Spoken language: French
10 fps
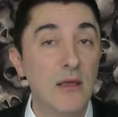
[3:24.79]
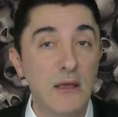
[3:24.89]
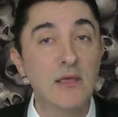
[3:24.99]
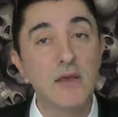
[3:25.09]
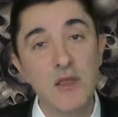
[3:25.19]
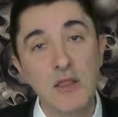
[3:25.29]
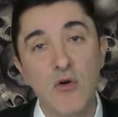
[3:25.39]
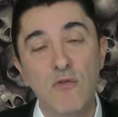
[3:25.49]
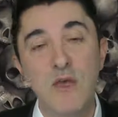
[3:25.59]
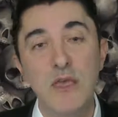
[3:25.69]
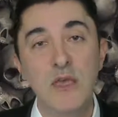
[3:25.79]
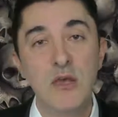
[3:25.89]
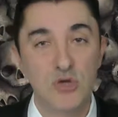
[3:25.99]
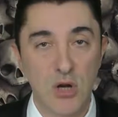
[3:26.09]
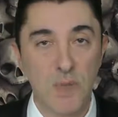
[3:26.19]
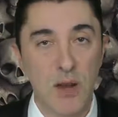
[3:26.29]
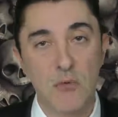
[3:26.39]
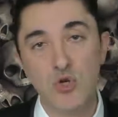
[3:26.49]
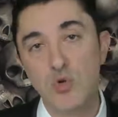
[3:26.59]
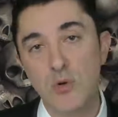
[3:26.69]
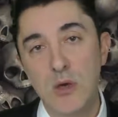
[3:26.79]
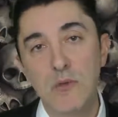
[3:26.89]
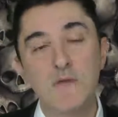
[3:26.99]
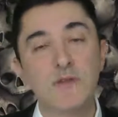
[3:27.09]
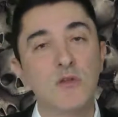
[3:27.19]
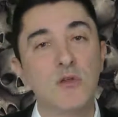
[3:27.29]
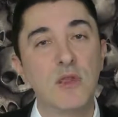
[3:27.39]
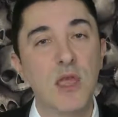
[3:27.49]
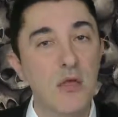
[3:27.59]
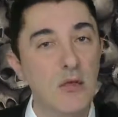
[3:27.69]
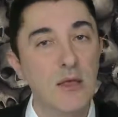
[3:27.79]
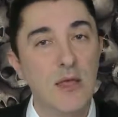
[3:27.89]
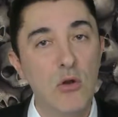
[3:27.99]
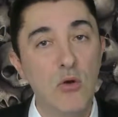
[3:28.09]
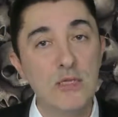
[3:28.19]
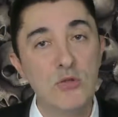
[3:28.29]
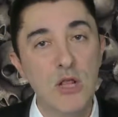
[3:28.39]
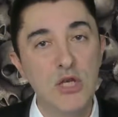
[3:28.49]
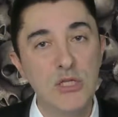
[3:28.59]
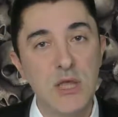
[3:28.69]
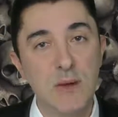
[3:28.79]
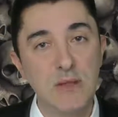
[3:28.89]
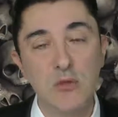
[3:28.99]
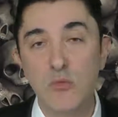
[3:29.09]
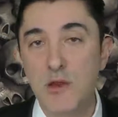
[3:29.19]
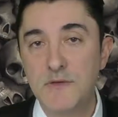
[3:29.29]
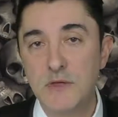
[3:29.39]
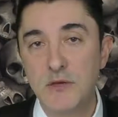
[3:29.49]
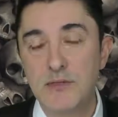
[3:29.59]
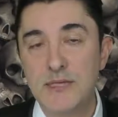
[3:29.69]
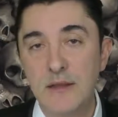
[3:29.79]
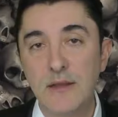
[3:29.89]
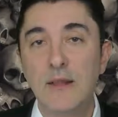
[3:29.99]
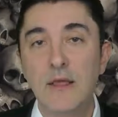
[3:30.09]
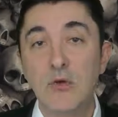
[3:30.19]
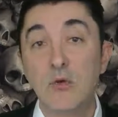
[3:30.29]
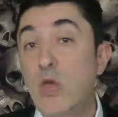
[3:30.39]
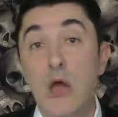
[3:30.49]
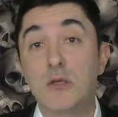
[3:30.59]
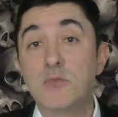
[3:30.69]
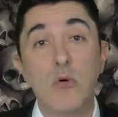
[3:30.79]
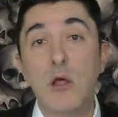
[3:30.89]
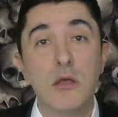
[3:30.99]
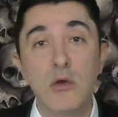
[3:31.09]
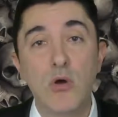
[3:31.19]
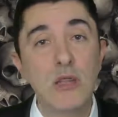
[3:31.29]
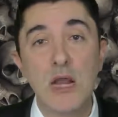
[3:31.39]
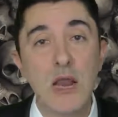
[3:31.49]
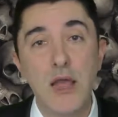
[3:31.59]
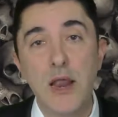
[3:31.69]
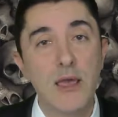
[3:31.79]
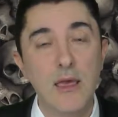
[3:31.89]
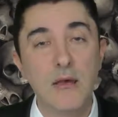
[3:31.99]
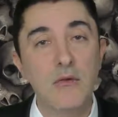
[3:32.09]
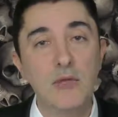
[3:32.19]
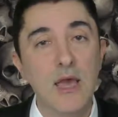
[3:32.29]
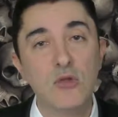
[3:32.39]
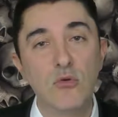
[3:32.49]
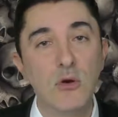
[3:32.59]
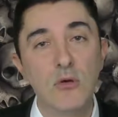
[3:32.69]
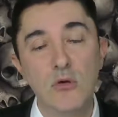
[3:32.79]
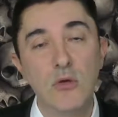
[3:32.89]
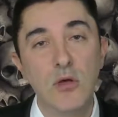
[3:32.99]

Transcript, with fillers: hein, qui avait été envahie, je rappelle, la Mandchourie en 1931 et le reste de la Chine à partir de 1937, euh, car à ce moment-là, il aurait déclaré la guerre directement